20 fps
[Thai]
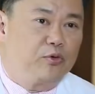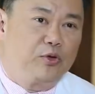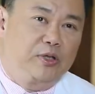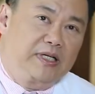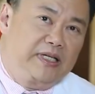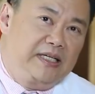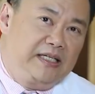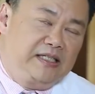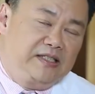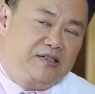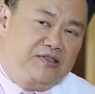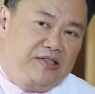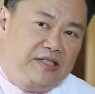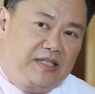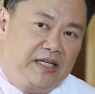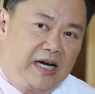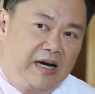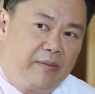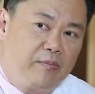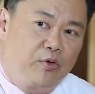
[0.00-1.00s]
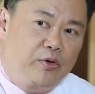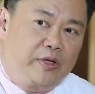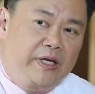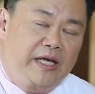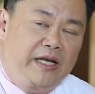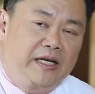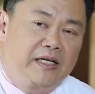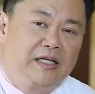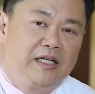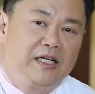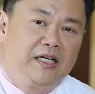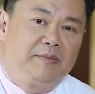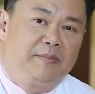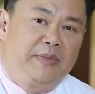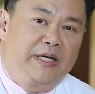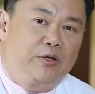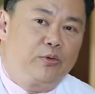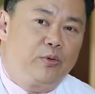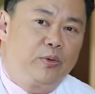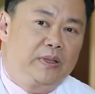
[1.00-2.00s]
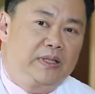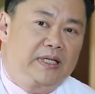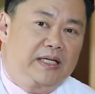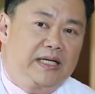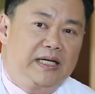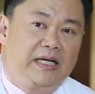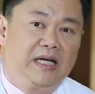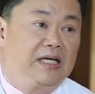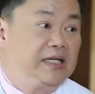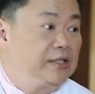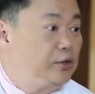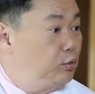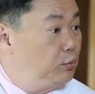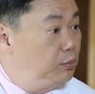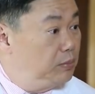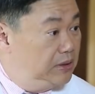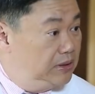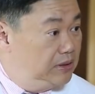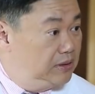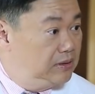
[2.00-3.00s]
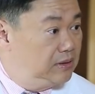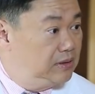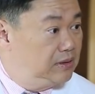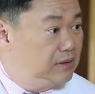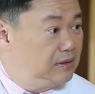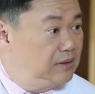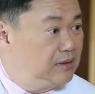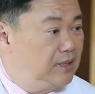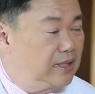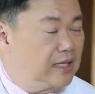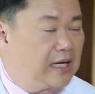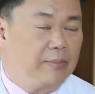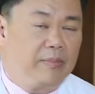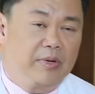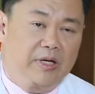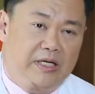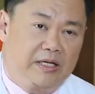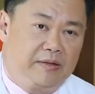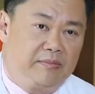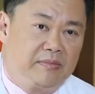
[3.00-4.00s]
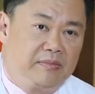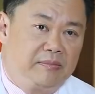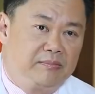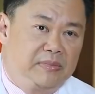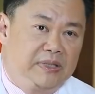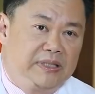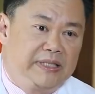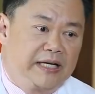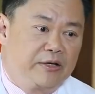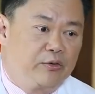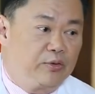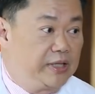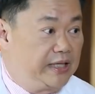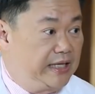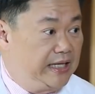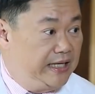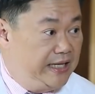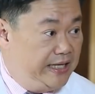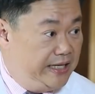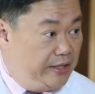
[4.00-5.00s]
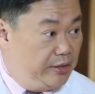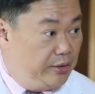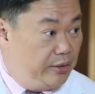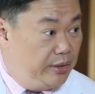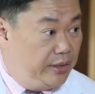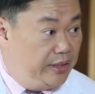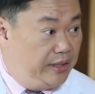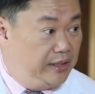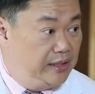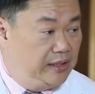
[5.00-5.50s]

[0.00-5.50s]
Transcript: ควรจะกินทั้งสี่ห้าโมงเย็นไม่ควรจะกินเลยทุ่มหนึ่งนะครับ แล้วกินมื้อเย็นควรจะกินให้น้อย